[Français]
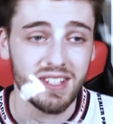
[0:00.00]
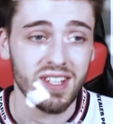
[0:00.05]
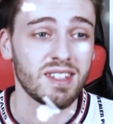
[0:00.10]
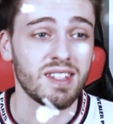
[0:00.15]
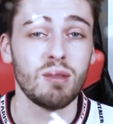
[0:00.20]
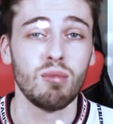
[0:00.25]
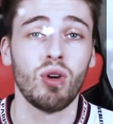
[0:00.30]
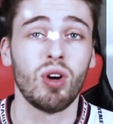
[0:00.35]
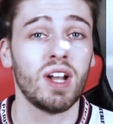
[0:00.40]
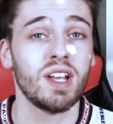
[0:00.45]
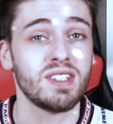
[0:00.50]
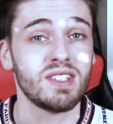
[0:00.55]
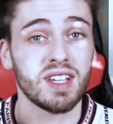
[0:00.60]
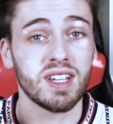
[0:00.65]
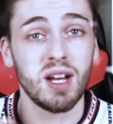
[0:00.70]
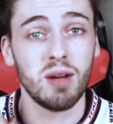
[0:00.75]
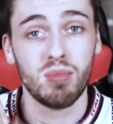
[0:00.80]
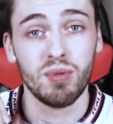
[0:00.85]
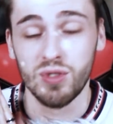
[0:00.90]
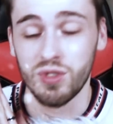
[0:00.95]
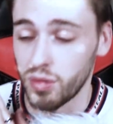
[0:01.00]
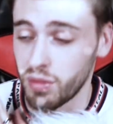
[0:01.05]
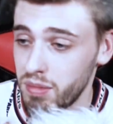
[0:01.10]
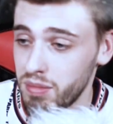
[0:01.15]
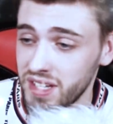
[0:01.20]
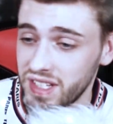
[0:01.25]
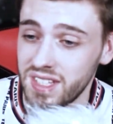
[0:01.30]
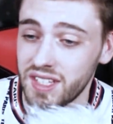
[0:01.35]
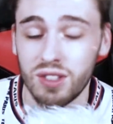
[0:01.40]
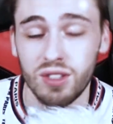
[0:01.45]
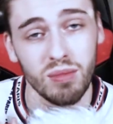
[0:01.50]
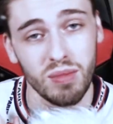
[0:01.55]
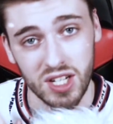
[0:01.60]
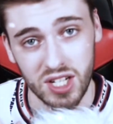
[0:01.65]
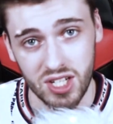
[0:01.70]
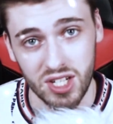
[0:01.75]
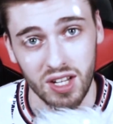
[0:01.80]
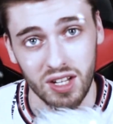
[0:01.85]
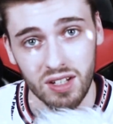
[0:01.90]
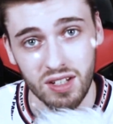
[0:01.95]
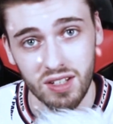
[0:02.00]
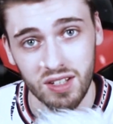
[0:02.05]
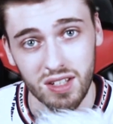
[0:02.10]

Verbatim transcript: certainement la série la plus emblématique de ma chaîne,